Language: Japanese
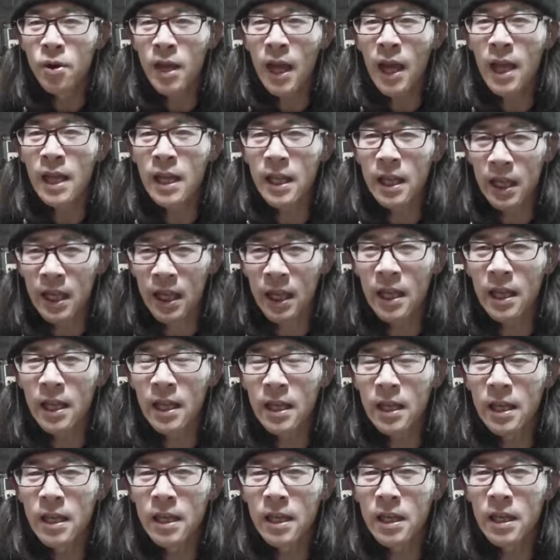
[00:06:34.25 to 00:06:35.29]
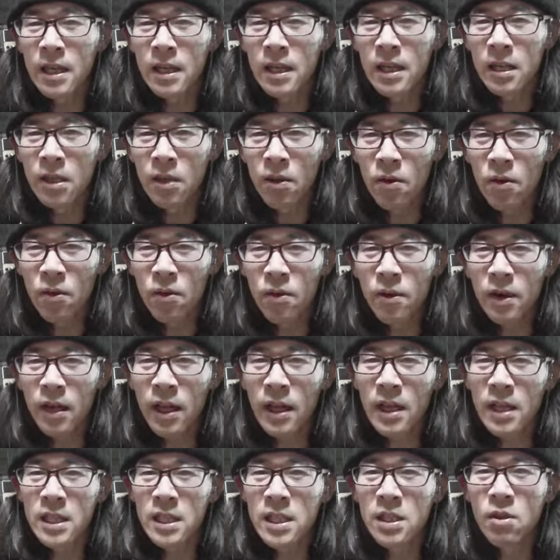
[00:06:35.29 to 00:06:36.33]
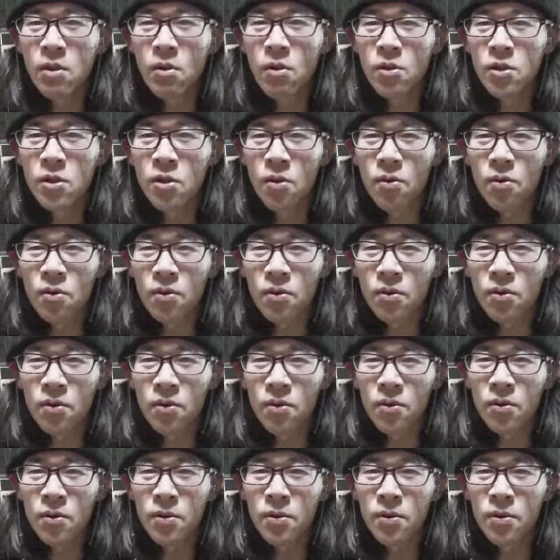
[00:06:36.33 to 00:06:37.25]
帯域の、え信号増幅